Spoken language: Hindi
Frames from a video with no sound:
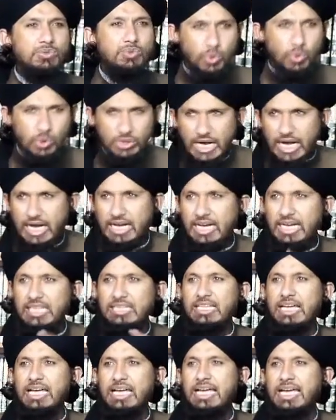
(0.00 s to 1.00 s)
धोखा
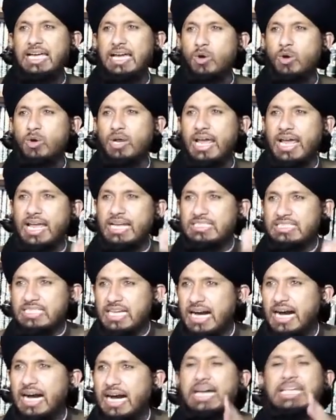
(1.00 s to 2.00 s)
करता है और
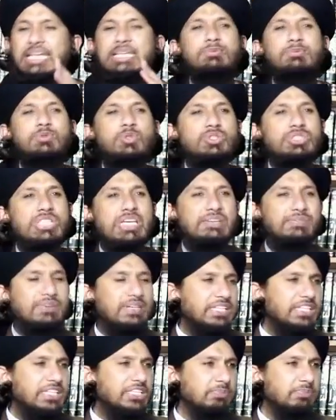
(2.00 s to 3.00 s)
ऐसा आलिम जो ज़यीफ़
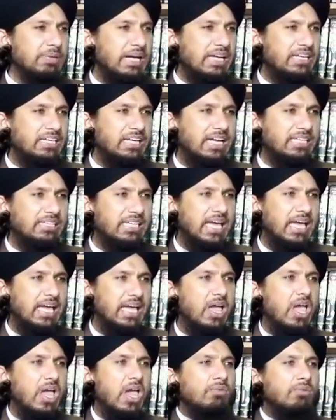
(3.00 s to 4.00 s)
हदीस बयान करता
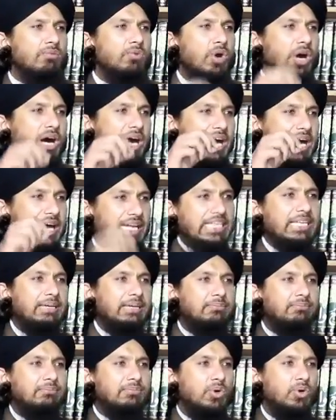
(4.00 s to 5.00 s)
है वो
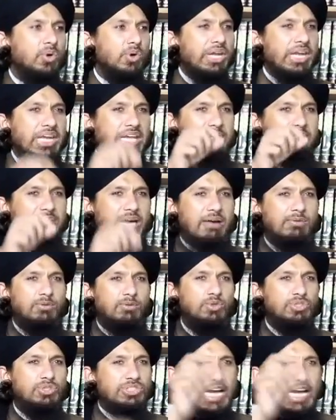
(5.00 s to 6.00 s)
आलिम होने के
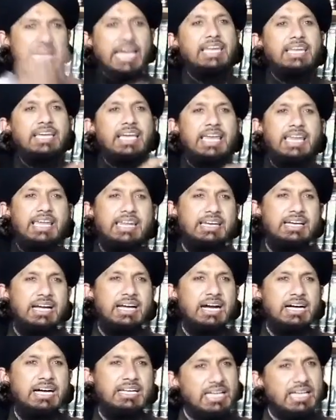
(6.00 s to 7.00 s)
बावजूद जाहिल कहलाने
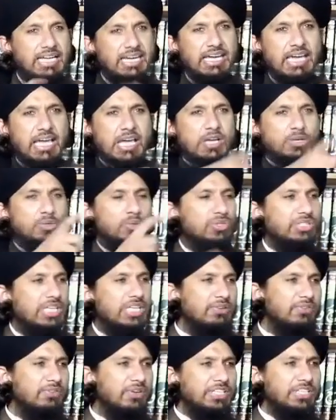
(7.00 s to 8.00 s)
का हकदार है जो
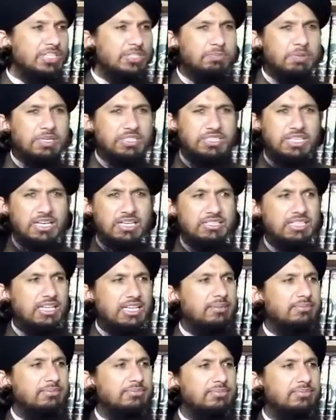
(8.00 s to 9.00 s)
ज़यीफ़ हदीस पेश
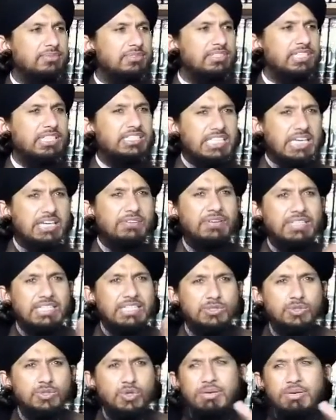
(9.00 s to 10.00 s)
करता है या ज़यीफ़
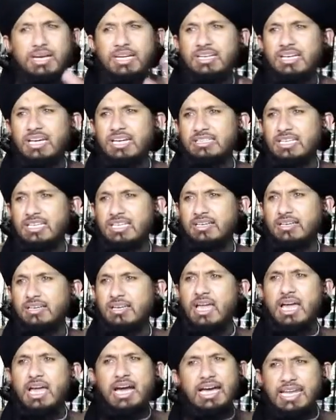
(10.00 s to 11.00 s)
हदीस को बयान करता है
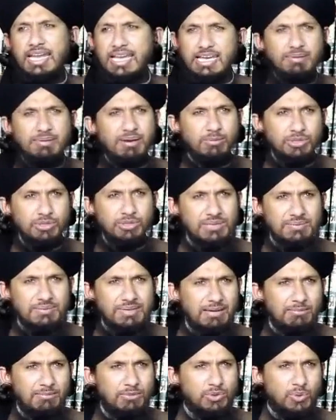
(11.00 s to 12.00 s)
हालांकि वहाँ मुस्लिम
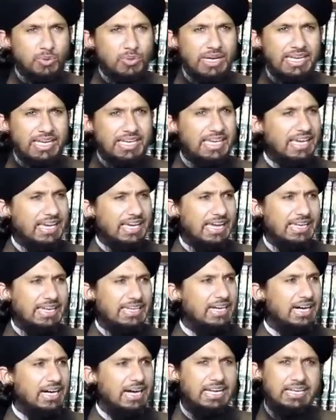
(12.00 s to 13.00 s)
रहमत के
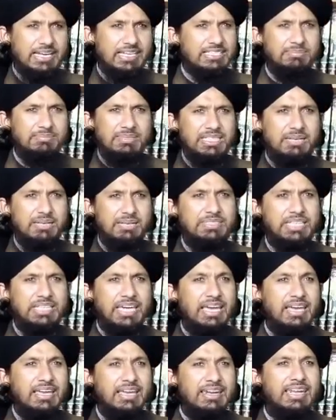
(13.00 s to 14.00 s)
कहने का हरगिज़ मतलब
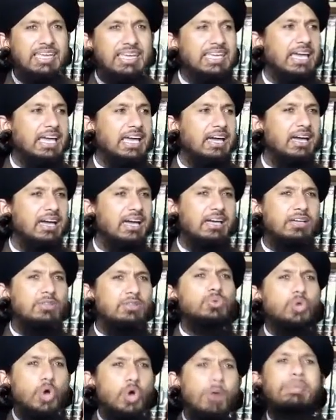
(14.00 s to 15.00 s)
ये नहीं है
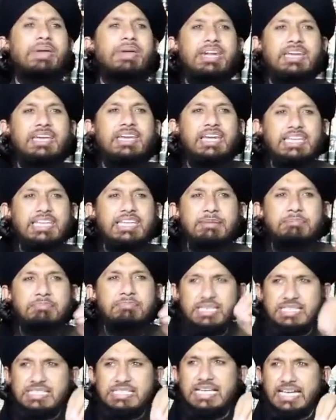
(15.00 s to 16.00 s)
दो मिनट के लिए
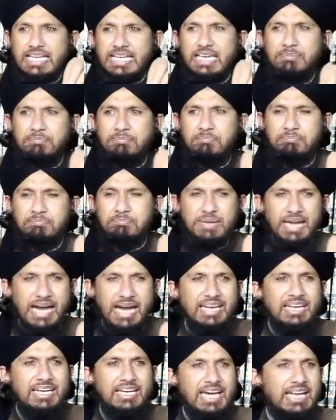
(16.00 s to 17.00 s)
मिर्जा के
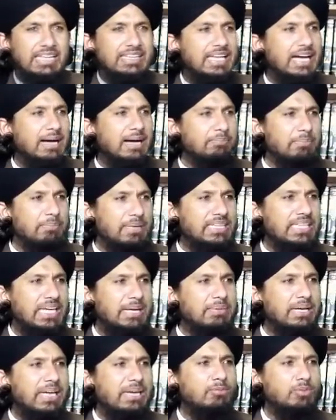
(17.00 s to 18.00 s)
बयान करदा
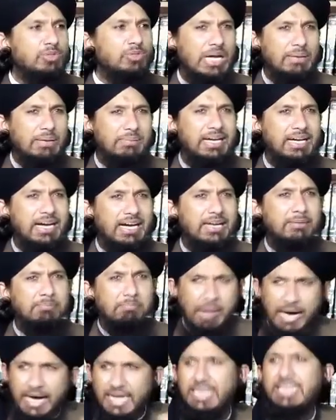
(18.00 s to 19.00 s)
मतलब के मुताबिक अगर
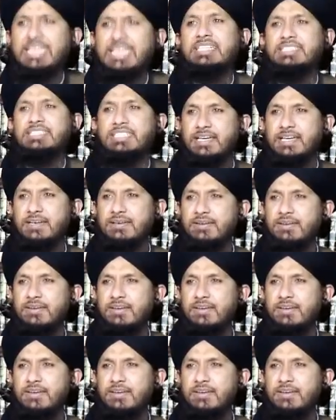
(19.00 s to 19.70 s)
मान लिया जाए